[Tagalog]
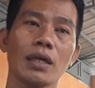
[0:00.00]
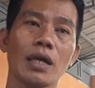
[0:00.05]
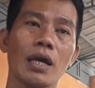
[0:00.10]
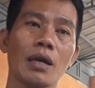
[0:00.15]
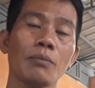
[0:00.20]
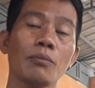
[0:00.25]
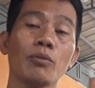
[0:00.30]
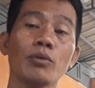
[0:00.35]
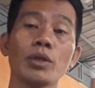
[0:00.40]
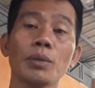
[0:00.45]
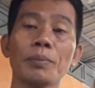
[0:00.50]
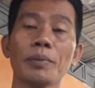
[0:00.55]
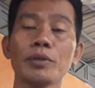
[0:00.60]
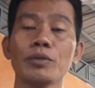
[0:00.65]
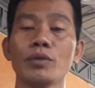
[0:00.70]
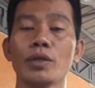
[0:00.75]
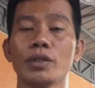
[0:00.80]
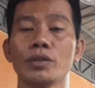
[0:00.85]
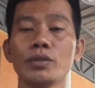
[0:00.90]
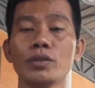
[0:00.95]
uh, mura pa
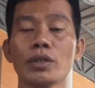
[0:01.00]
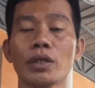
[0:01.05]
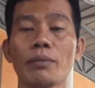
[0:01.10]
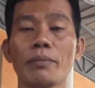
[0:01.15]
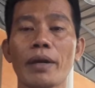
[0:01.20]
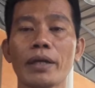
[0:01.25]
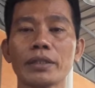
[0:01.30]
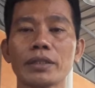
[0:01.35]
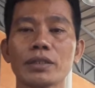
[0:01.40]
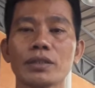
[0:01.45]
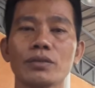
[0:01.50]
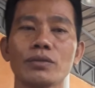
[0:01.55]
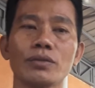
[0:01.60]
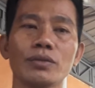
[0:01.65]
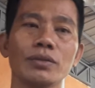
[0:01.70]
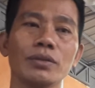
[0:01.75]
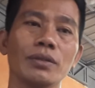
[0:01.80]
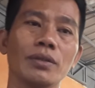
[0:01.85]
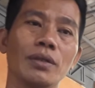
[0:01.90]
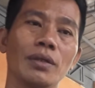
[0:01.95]
yung ano yung kamatis noon